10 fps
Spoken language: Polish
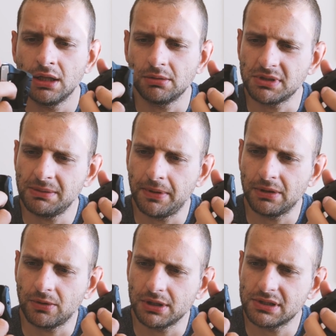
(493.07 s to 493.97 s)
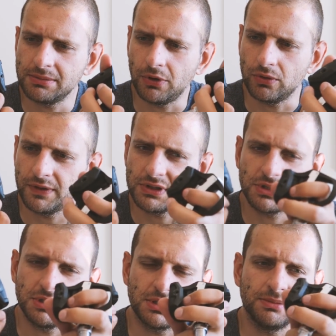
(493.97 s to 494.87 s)
Natomiast nie pamiętam dokładnie symbolu, więc
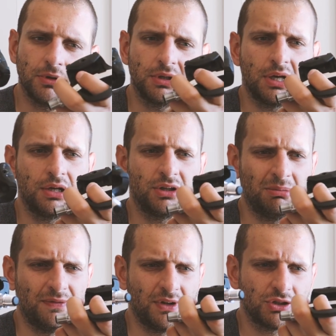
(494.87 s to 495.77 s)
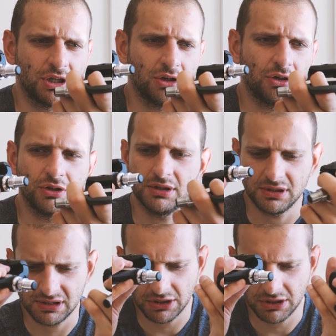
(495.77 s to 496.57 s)
jest inny symbol, no ale to nie ma większego y,